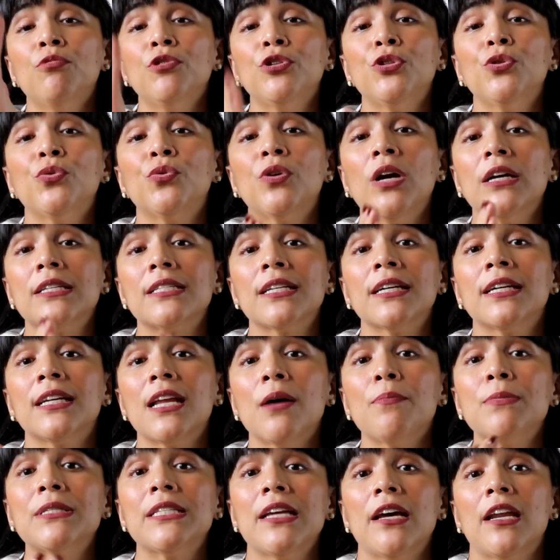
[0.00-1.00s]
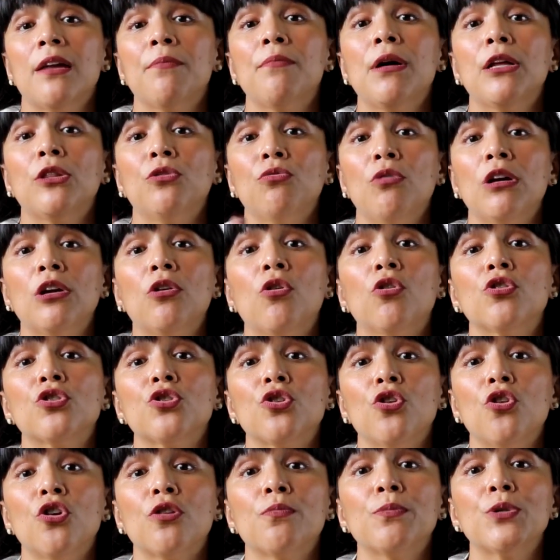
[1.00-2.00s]
ibu juga segera mencari bantuan
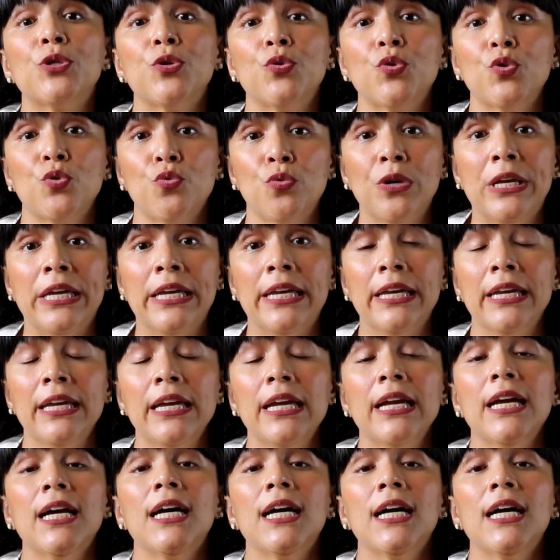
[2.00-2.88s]
konselor menyusui.